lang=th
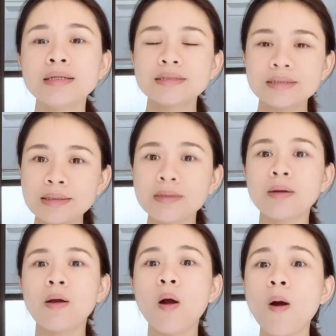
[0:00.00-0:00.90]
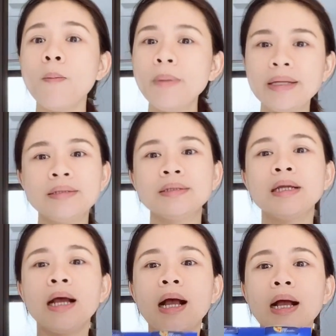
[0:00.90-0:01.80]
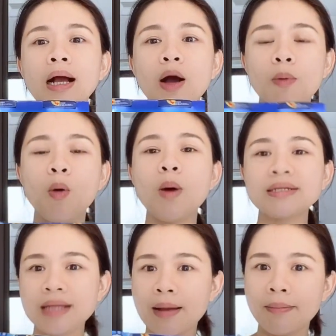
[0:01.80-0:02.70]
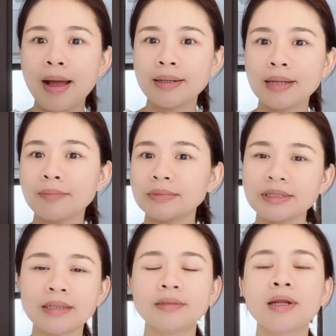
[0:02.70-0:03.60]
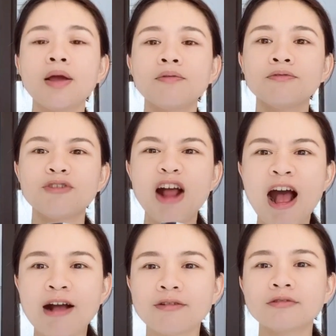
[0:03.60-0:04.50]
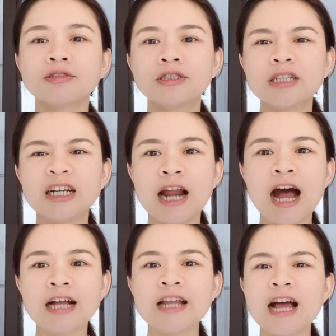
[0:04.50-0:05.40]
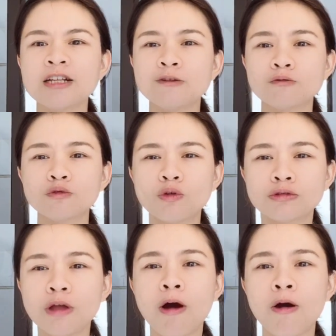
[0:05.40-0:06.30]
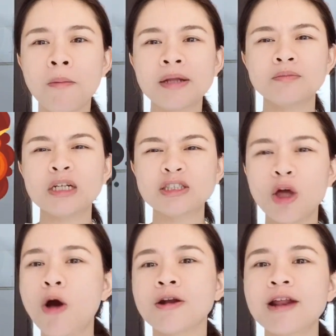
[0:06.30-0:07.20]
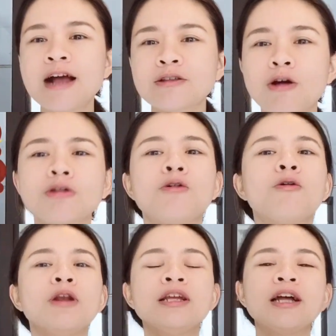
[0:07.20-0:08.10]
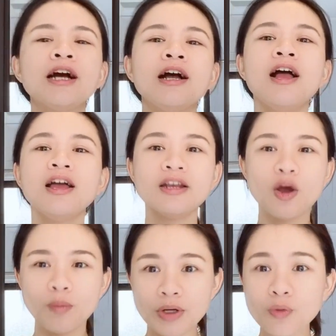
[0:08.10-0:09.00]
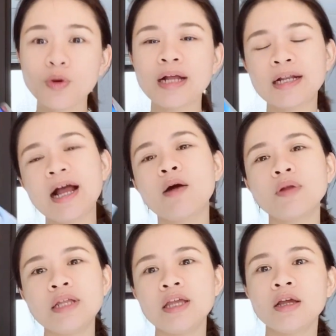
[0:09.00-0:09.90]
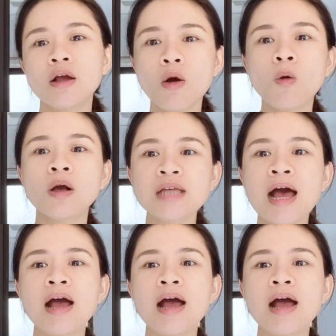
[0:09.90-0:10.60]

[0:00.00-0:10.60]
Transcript: ซึ่งก็เป็นเขาบอกว่าสามารถกำจัดรากเชื้อราได้ถึงต้นตอของมันเหมือนถอนรากถอนโคนเลยนะคะ เดี๋ยวมาดูกันค่ะ วันนี้อกก็จะ